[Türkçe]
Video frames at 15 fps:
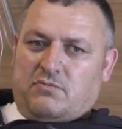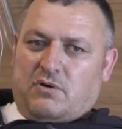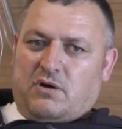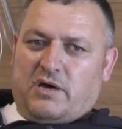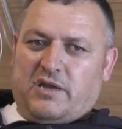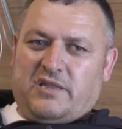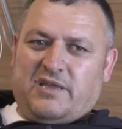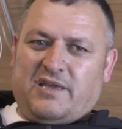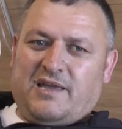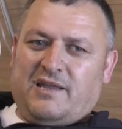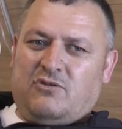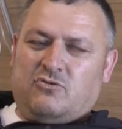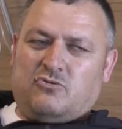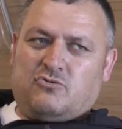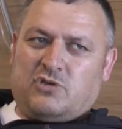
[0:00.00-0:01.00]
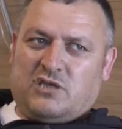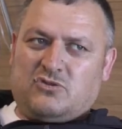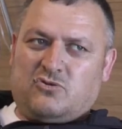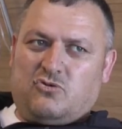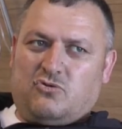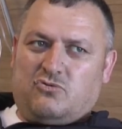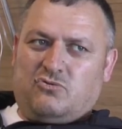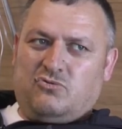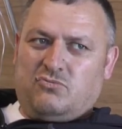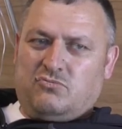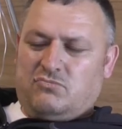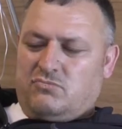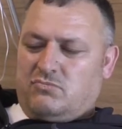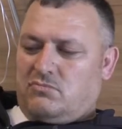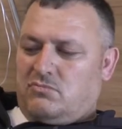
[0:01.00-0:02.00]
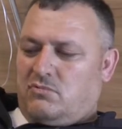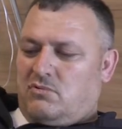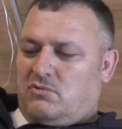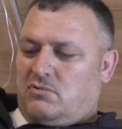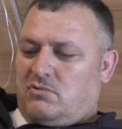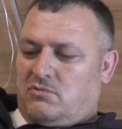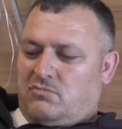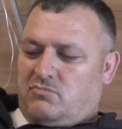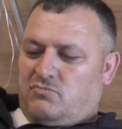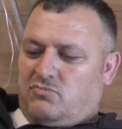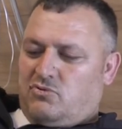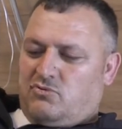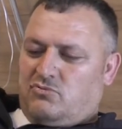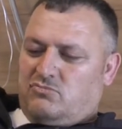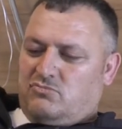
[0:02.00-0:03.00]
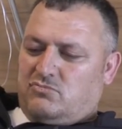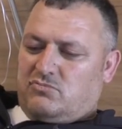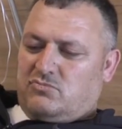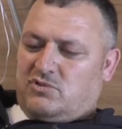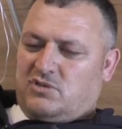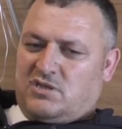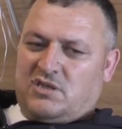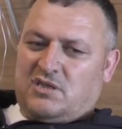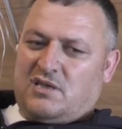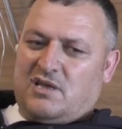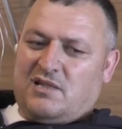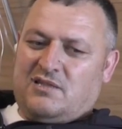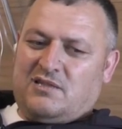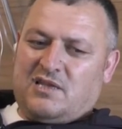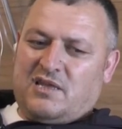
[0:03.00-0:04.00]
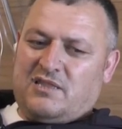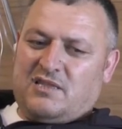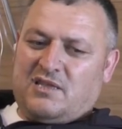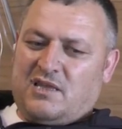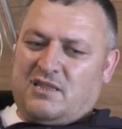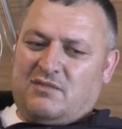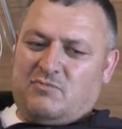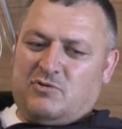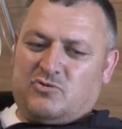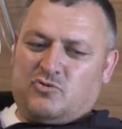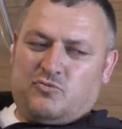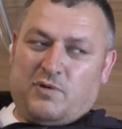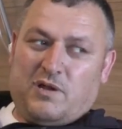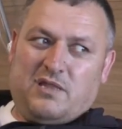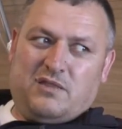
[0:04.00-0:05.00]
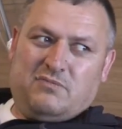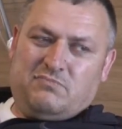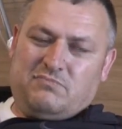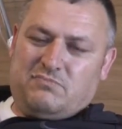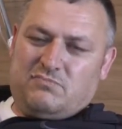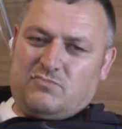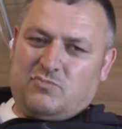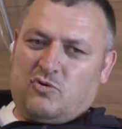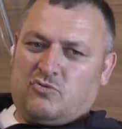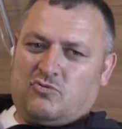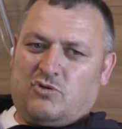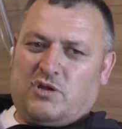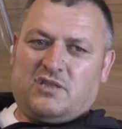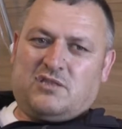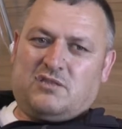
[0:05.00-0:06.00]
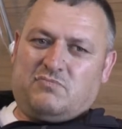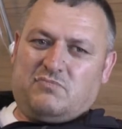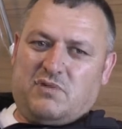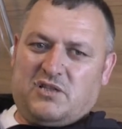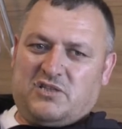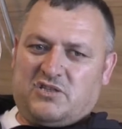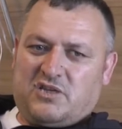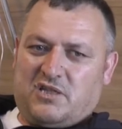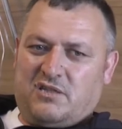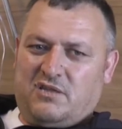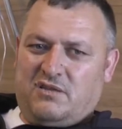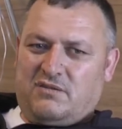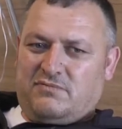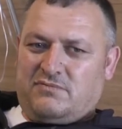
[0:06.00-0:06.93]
Arada geliyordu, kesiyordu. Bir gün sık geldi. Kendi kendime şüphelendim. Doktora gittim Belçika'da.